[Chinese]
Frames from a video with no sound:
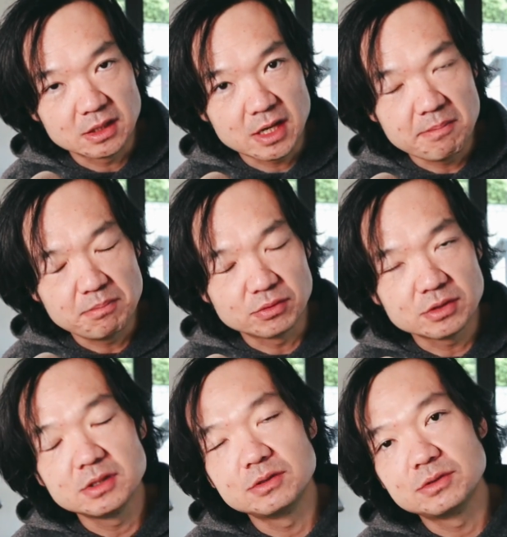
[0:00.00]
它不
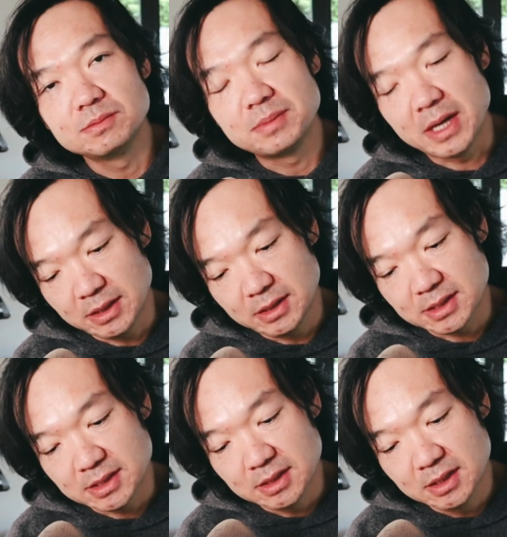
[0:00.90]
是一句贬义词，